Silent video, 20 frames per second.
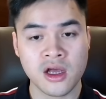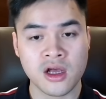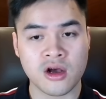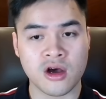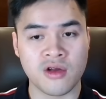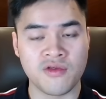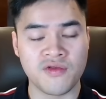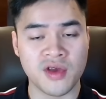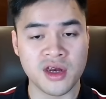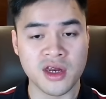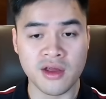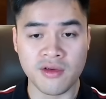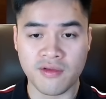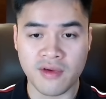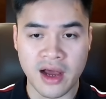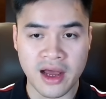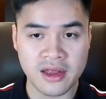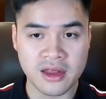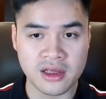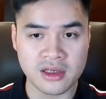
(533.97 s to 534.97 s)
còn về
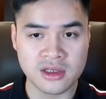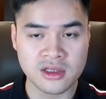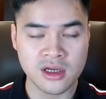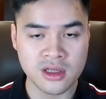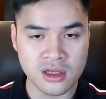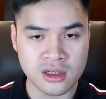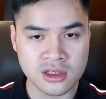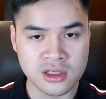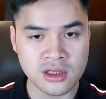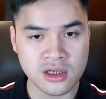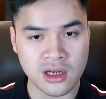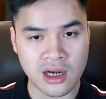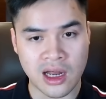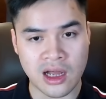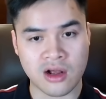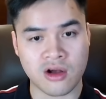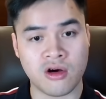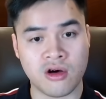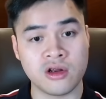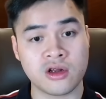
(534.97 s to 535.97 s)
DeFi thì chưa thực sự là
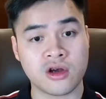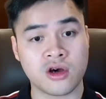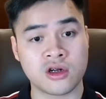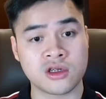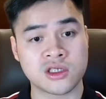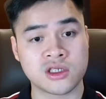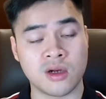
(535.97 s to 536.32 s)
có những con